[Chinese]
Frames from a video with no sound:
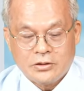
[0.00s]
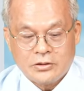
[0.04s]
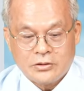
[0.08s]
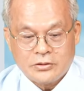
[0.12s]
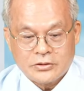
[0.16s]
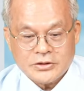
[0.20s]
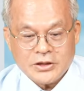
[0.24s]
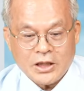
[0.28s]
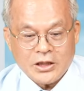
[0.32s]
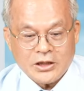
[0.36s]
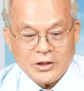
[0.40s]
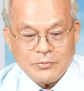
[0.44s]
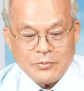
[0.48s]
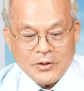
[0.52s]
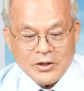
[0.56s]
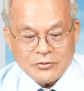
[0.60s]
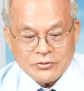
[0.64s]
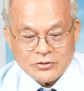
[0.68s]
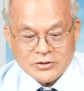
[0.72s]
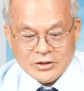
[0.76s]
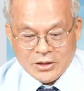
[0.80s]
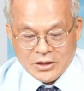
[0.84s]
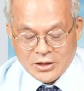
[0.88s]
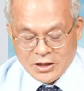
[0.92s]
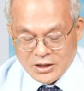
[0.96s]
我上礼拜五
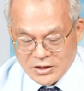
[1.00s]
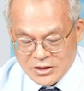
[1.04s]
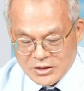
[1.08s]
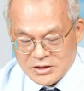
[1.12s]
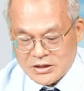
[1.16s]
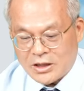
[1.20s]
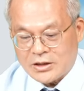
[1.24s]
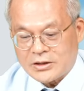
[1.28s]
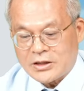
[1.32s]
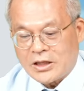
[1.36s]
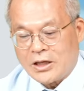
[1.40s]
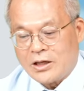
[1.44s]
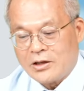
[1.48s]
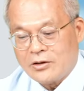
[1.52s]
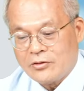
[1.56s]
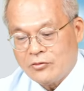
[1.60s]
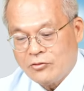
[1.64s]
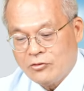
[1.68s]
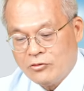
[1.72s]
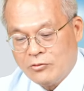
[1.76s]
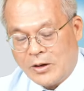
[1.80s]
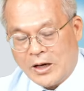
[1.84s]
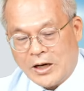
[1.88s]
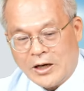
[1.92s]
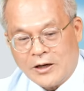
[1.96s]
在跟你讲的，
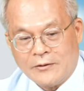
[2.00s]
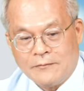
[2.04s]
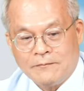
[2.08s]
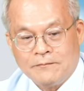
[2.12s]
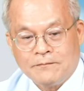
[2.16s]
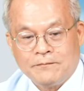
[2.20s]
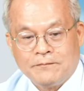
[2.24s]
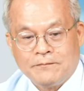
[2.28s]
哇！